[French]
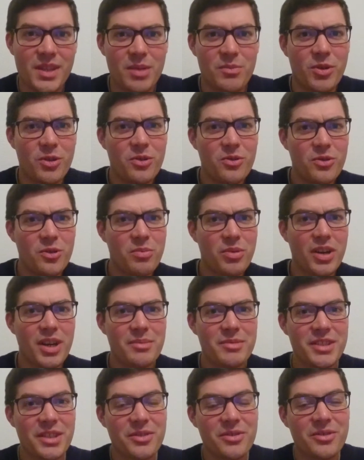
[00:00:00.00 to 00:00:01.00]
Bon le,
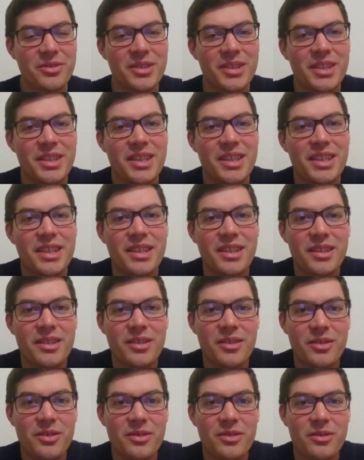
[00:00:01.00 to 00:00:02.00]
problème c'est que
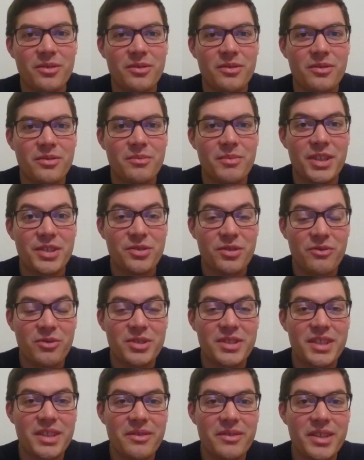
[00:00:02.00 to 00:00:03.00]
euh, bah, sur
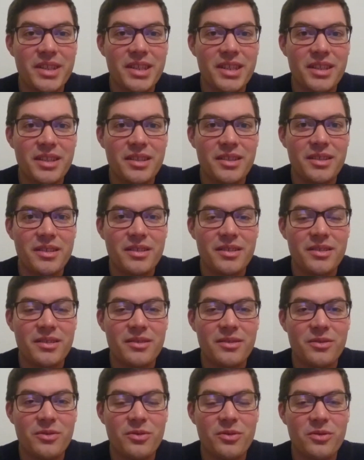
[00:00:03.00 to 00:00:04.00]
votre CV,
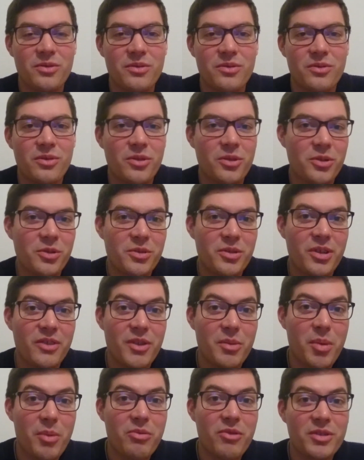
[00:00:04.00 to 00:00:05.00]
le, le recruteur
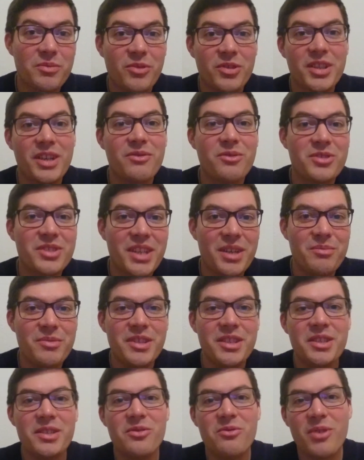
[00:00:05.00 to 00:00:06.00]
va pas pouvoir demander à vos
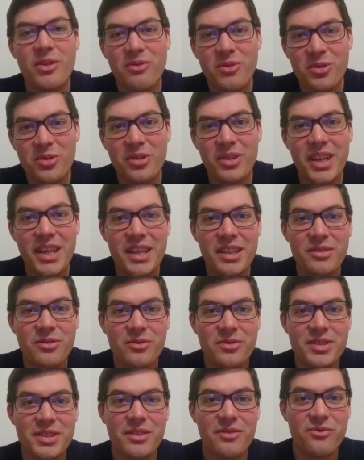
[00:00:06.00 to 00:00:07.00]
amis ou à vos collègues,
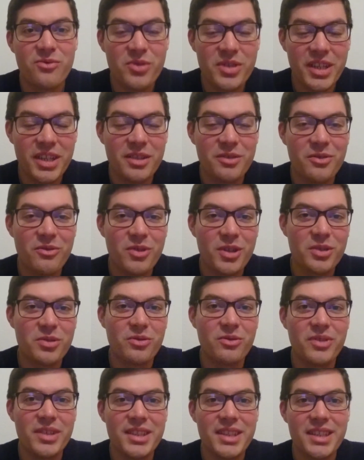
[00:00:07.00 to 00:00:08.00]
donc c'est vous qui allez devoir
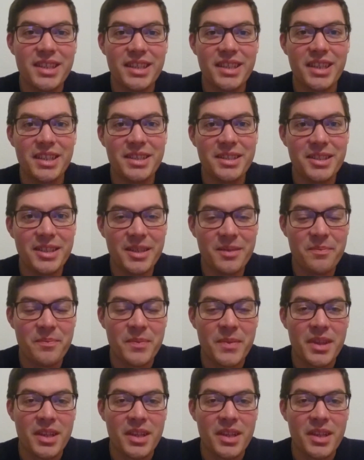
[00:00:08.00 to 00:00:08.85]
trouver des qualités.